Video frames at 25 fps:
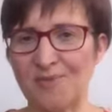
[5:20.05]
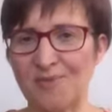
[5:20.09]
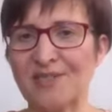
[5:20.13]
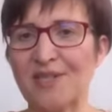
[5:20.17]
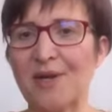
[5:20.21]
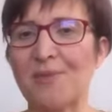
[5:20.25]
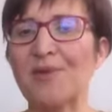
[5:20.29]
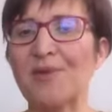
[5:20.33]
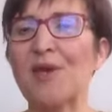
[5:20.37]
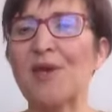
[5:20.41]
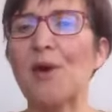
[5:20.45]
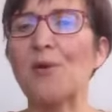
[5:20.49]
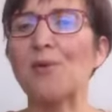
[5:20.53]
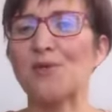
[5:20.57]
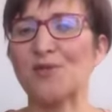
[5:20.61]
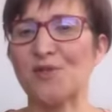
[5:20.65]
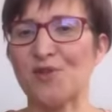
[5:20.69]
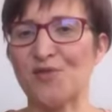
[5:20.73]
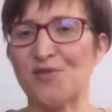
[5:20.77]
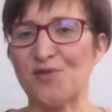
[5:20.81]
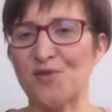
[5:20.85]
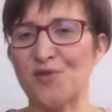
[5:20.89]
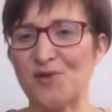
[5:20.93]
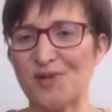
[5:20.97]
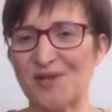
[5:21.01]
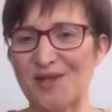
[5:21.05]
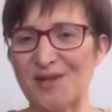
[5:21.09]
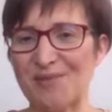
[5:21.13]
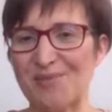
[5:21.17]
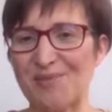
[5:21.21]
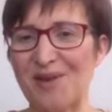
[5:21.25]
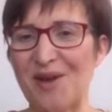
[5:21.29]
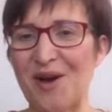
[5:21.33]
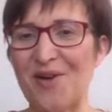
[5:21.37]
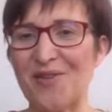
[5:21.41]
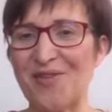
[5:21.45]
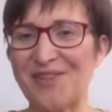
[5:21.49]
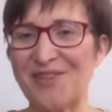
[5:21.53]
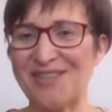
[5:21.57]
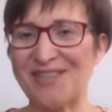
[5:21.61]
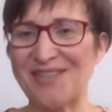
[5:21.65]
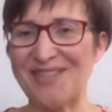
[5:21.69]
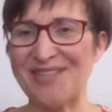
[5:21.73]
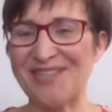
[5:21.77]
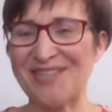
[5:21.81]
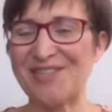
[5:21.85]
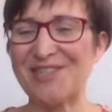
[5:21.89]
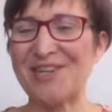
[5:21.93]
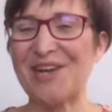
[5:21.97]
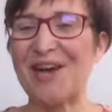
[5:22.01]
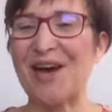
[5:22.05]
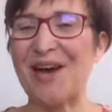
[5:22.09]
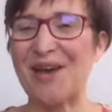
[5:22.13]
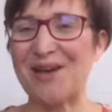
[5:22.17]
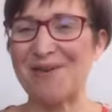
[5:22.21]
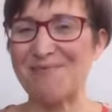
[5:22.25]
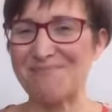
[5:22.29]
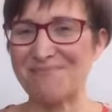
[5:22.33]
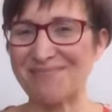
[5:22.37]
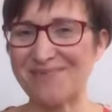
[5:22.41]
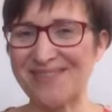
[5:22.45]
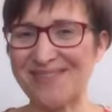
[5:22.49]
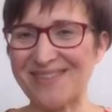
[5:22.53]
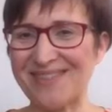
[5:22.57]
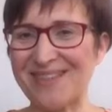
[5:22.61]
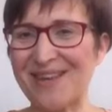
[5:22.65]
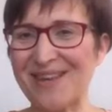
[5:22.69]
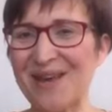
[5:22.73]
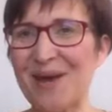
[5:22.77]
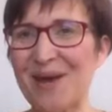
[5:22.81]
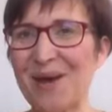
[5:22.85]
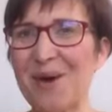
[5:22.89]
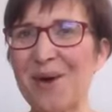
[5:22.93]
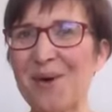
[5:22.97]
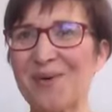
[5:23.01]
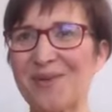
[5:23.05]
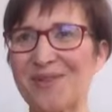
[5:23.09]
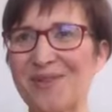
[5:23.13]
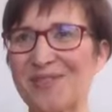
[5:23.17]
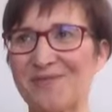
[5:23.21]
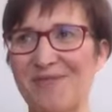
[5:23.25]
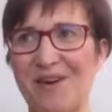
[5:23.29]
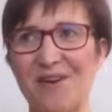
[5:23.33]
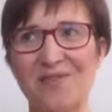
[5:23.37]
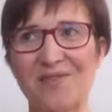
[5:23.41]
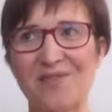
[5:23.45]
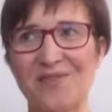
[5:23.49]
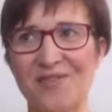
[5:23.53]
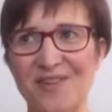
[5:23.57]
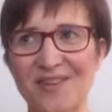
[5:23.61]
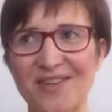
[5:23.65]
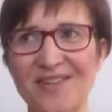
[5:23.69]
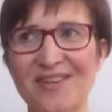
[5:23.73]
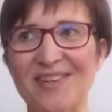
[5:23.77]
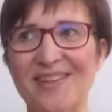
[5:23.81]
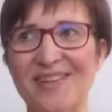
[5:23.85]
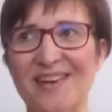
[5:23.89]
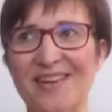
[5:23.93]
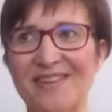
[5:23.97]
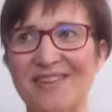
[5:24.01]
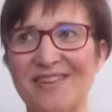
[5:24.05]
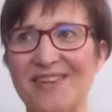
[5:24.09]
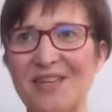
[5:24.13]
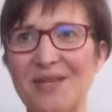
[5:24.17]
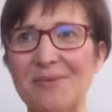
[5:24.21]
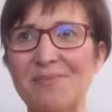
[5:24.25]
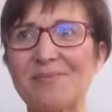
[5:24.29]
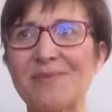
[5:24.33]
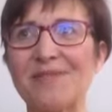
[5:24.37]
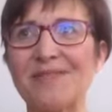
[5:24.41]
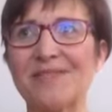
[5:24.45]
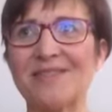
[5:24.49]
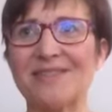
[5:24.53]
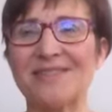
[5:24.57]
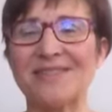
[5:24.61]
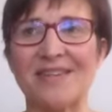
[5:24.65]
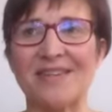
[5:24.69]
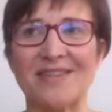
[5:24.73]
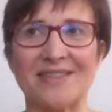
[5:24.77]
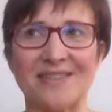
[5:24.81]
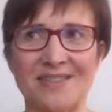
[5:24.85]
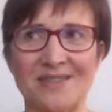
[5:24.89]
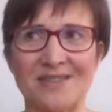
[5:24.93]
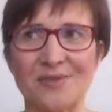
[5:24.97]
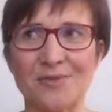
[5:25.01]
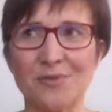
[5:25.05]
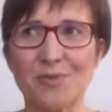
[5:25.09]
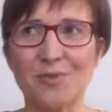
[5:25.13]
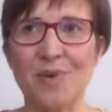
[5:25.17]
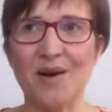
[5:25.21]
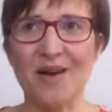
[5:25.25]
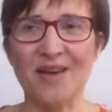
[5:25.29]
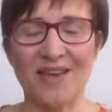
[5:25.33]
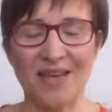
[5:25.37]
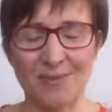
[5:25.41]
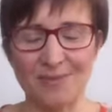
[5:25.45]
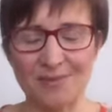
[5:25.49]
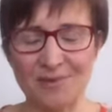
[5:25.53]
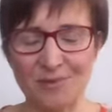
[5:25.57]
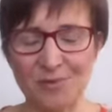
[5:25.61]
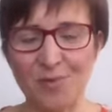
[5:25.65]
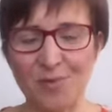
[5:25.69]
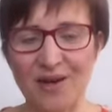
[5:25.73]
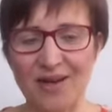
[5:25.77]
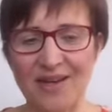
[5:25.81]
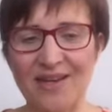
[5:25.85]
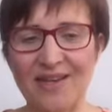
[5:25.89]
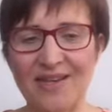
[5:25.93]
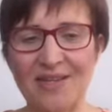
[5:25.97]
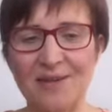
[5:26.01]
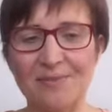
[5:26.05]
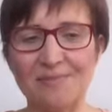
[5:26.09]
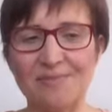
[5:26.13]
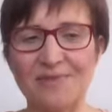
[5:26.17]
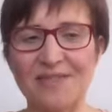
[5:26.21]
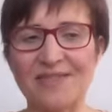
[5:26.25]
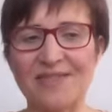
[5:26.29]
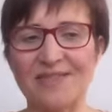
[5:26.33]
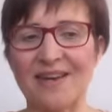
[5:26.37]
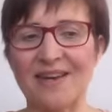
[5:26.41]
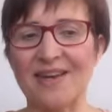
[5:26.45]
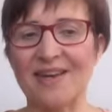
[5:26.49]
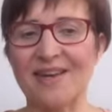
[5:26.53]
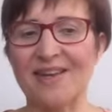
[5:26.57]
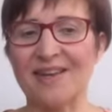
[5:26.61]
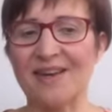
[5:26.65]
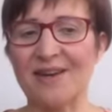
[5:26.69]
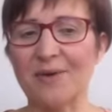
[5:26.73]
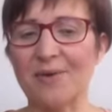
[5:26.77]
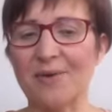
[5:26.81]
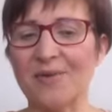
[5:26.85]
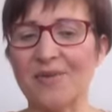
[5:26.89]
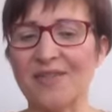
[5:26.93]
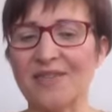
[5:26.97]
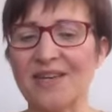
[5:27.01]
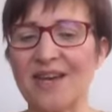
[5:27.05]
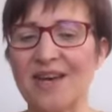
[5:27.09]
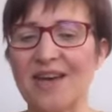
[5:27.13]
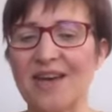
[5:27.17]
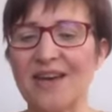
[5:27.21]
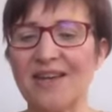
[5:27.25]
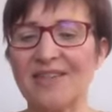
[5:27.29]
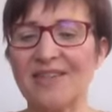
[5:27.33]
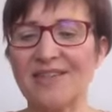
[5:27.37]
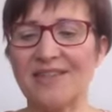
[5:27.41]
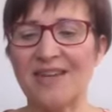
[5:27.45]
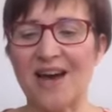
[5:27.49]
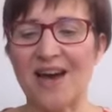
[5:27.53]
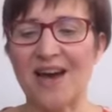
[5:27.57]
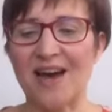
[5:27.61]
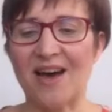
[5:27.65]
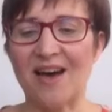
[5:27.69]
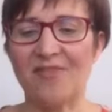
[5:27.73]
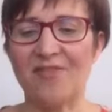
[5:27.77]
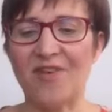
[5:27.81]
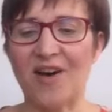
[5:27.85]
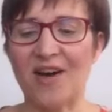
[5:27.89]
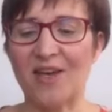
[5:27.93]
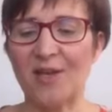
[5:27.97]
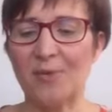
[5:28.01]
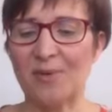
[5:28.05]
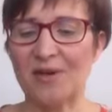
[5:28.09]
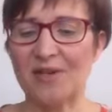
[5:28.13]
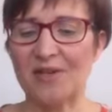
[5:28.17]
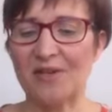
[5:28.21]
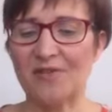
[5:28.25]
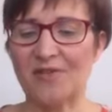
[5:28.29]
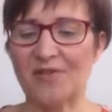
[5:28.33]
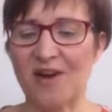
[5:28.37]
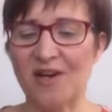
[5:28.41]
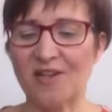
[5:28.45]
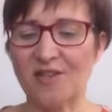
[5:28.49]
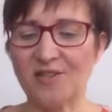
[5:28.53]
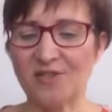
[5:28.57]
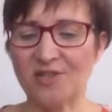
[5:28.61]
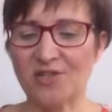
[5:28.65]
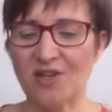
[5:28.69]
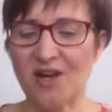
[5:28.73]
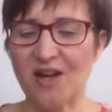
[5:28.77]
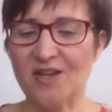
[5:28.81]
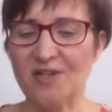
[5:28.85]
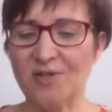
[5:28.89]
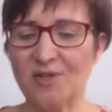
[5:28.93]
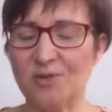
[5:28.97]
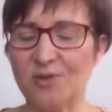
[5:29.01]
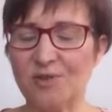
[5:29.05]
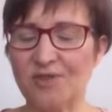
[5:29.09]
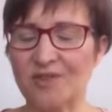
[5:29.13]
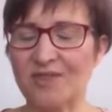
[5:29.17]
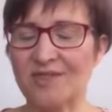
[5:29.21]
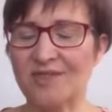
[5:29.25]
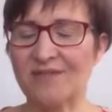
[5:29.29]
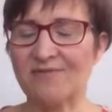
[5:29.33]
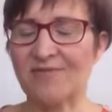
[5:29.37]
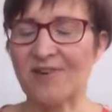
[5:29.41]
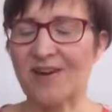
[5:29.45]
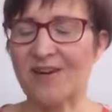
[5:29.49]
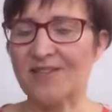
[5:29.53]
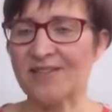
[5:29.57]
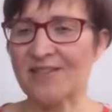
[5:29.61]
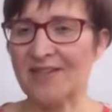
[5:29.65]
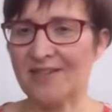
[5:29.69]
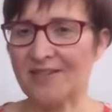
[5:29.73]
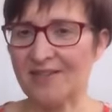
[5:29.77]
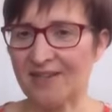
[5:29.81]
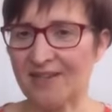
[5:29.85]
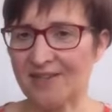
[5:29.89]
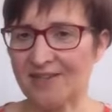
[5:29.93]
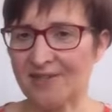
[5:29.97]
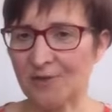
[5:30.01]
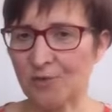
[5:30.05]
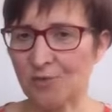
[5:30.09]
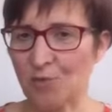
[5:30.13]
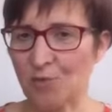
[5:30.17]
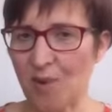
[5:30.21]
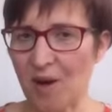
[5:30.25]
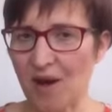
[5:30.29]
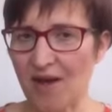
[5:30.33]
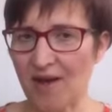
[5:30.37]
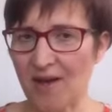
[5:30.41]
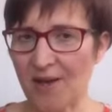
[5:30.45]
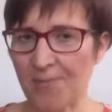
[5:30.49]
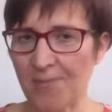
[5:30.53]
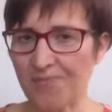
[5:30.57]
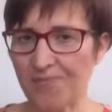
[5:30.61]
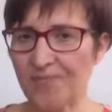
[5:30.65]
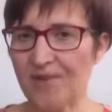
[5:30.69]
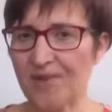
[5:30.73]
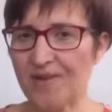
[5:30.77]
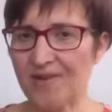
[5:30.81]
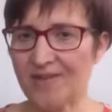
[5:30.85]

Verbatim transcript: Das habe ich rausgefunden im Laufe des Schreibens. Mhm. Und es war wirklich ein Erlebnis. Das hatte ich in Dubai. Ich habe in Dubai gelebt eine Zeit lang und da war ich bei einer Veranstaltung. Das war TEDx Dubai.